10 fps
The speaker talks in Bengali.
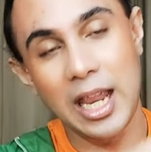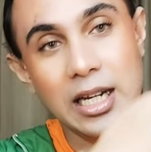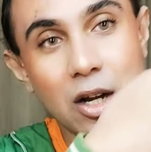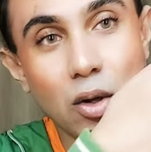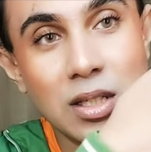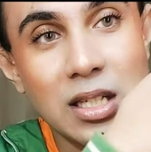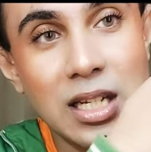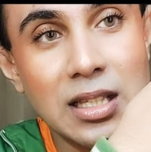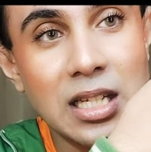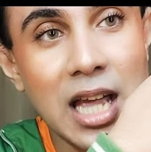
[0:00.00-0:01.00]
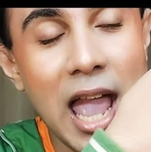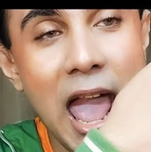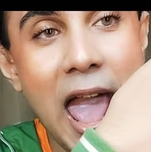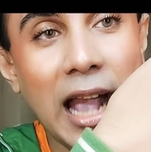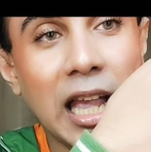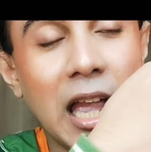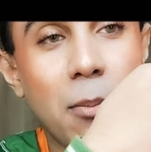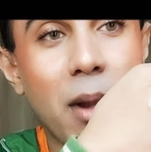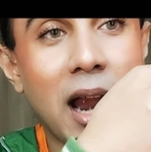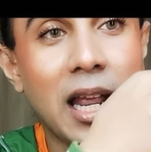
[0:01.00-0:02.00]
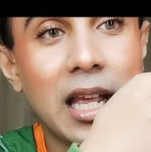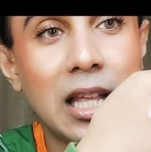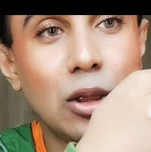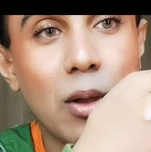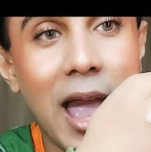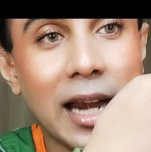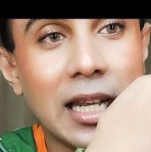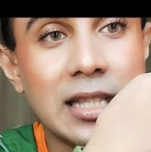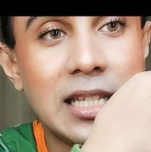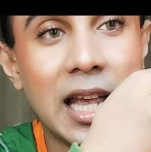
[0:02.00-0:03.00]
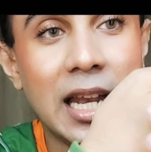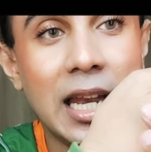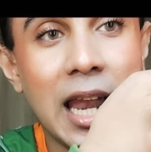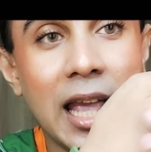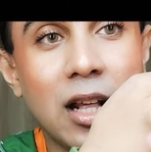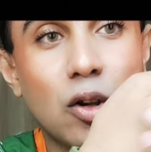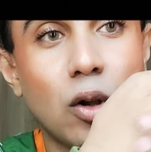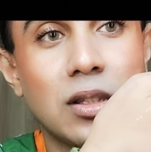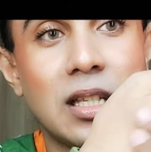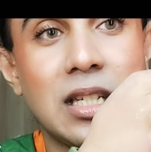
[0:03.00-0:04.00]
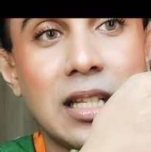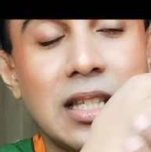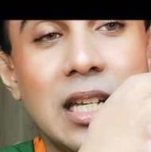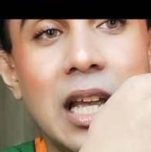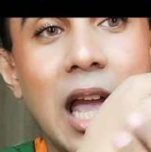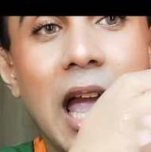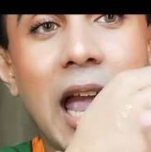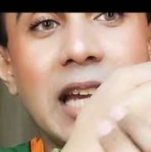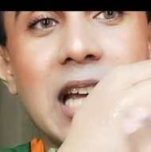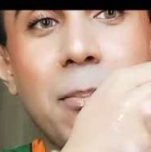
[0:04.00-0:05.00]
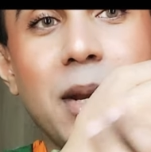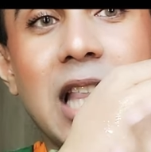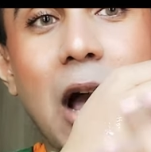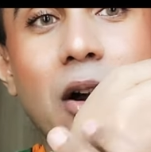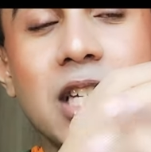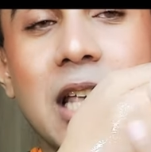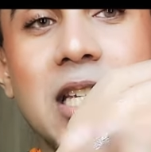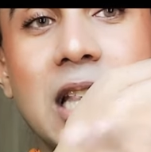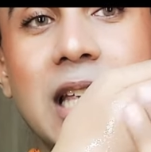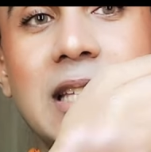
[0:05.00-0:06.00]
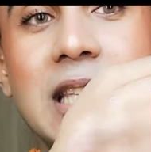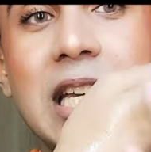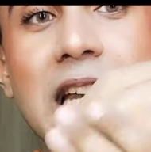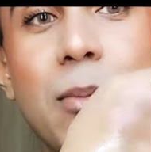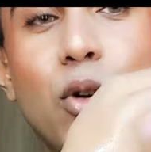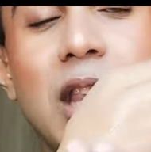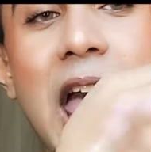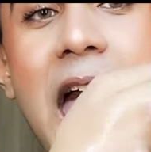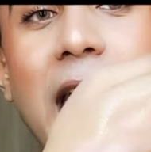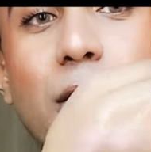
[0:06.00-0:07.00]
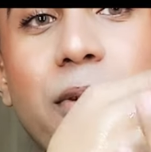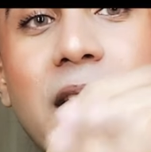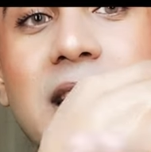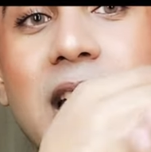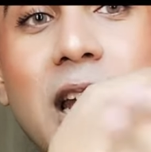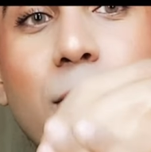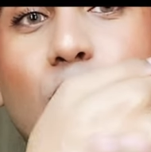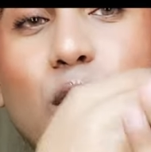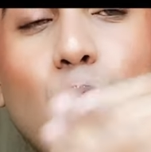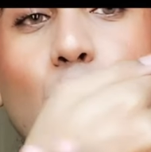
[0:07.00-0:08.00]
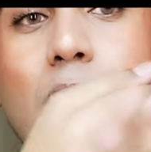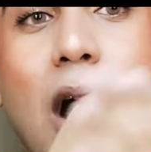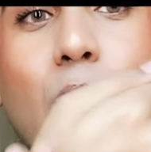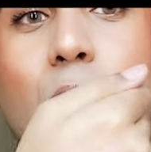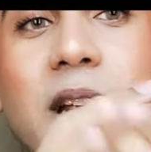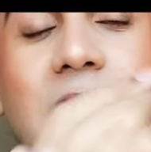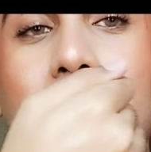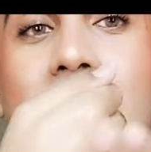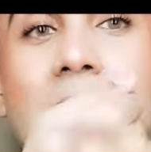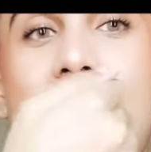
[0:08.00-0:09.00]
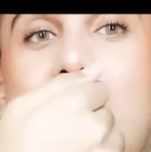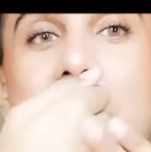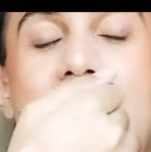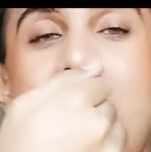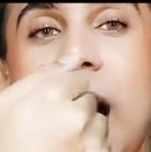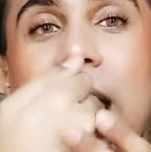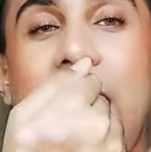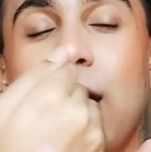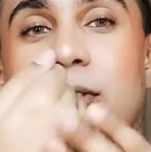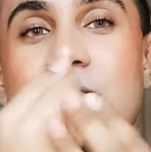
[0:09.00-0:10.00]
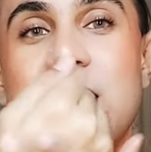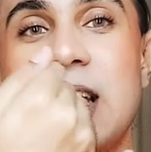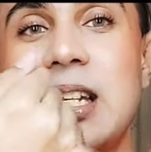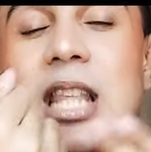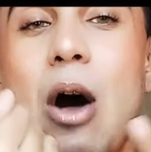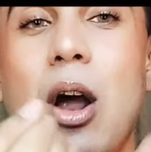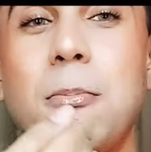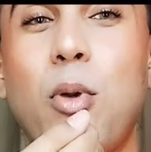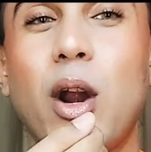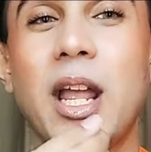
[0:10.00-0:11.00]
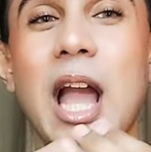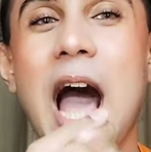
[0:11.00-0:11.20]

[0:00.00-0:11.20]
এইটার কনসিস্টেন্সিটা একেবারে কিন্তু একটা জেল লাইক কনসিস্টেন্সি এটা আপনি দেওয়ার সাথে সাথে স্কিনের মধ্যে অ্যালোভেরা জেলের মতো উধাও হয়ে যাবে অ্যালোভেরা জেল দেওয়ার পরে